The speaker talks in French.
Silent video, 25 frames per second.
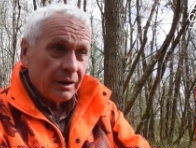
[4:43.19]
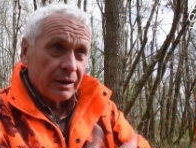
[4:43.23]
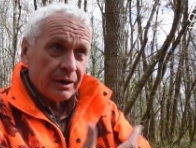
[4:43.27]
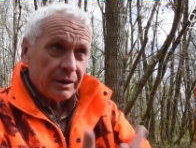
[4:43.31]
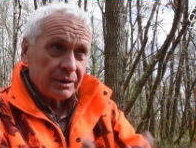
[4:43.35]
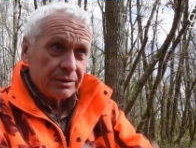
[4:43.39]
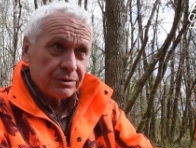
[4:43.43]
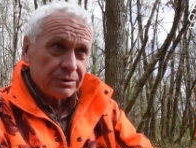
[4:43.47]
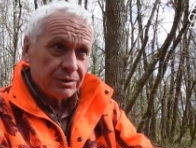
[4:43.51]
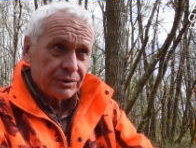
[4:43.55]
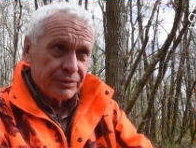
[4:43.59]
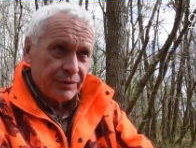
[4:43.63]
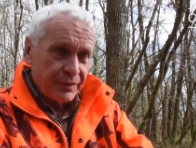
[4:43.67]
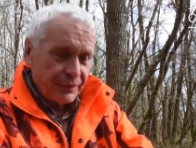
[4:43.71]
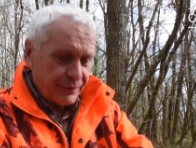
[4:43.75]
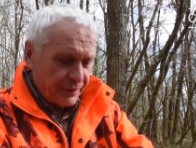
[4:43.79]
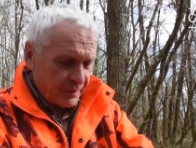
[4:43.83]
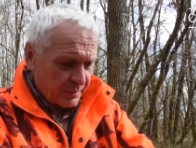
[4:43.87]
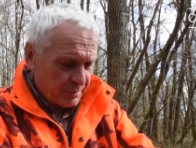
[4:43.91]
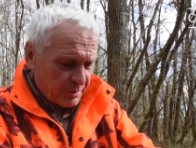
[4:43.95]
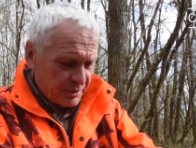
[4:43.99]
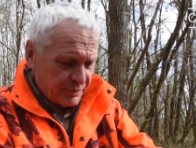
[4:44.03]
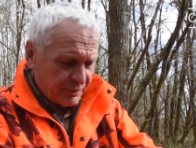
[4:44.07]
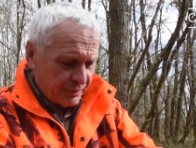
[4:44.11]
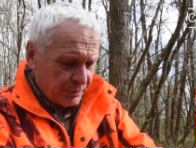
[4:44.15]
Qu'est-ce que je vais
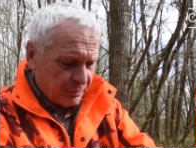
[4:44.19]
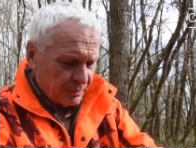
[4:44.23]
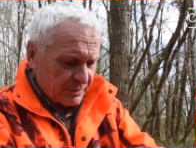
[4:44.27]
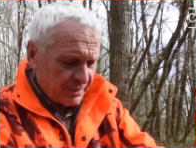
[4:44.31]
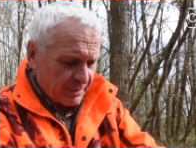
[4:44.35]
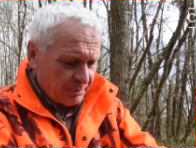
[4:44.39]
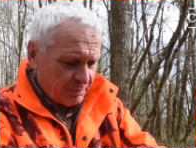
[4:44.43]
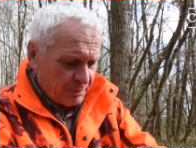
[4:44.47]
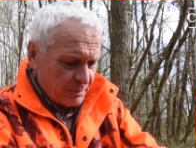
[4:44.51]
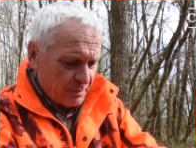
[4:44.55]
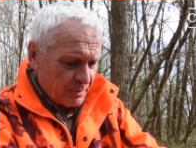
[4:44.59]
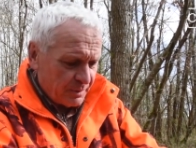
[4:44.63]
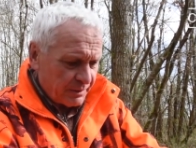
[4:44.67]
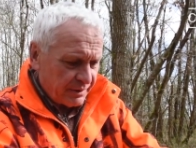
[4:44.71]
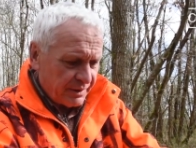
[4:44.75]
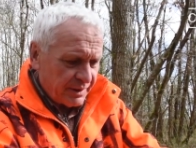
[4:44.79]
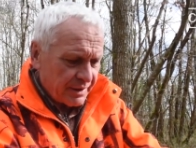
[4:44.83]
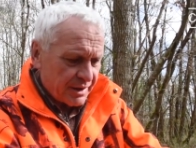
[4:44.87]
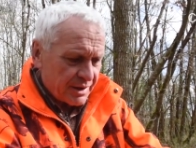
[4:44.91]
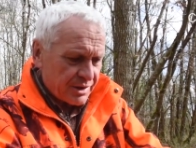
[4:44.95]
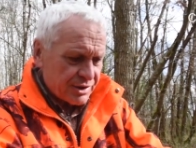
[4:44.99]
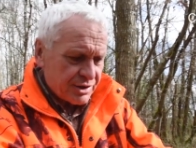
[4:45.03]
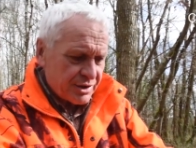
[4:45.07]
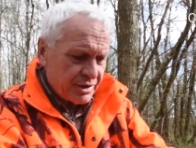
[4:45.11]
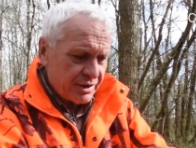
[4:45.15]
faire ben, Je vais tout simplement
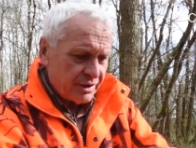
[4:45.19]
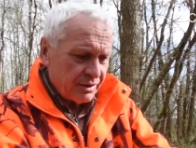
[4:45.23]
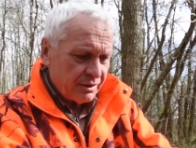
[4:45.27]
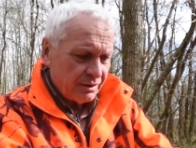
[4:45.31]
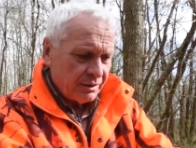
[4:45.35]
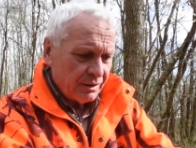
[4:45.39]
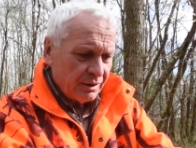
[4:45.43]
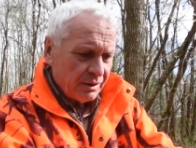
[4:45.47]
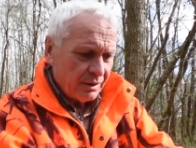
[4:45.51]
dégager